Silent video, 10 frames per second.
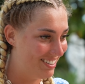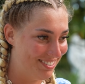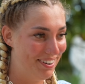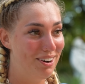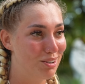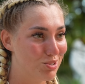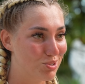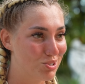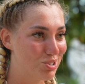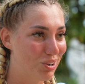die waren auch so
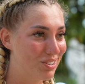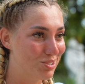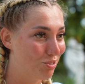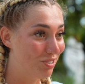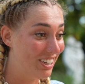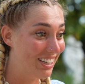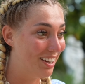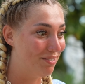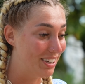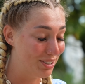geschockt, so wie
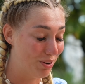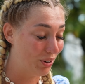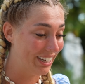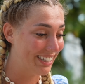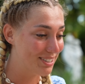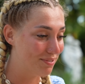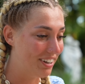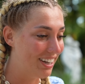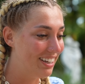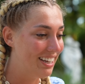ihr, wie auch ich es
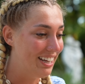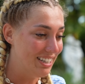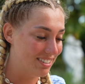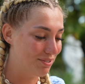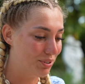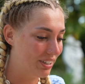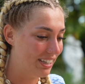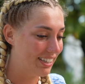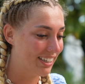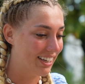war. Es war
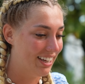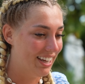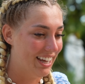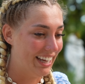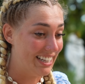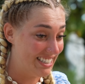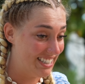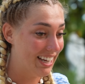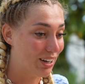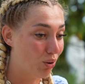wirklich
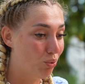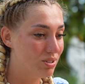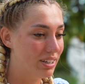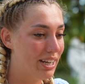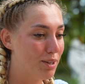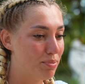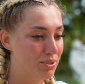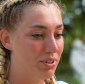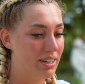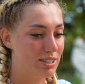sehr gruselig,
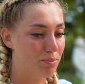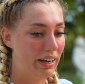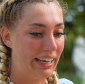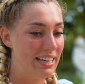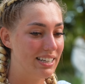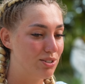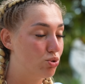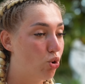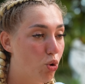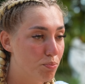besonders so, man kennt ja so
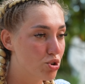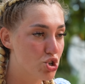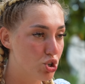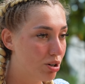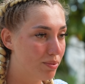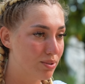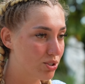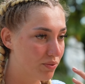Tropenstürme und